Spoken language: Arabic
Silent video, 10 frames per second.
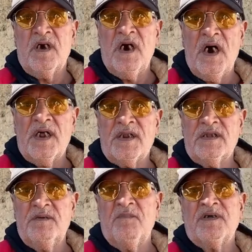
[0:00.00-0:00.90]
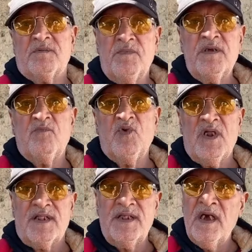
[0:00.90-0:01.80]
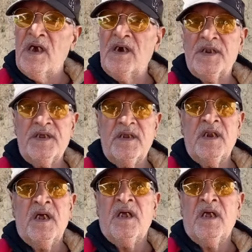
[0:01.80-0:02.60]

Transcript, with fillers: قار ديما طبيب ولا اثنين قارين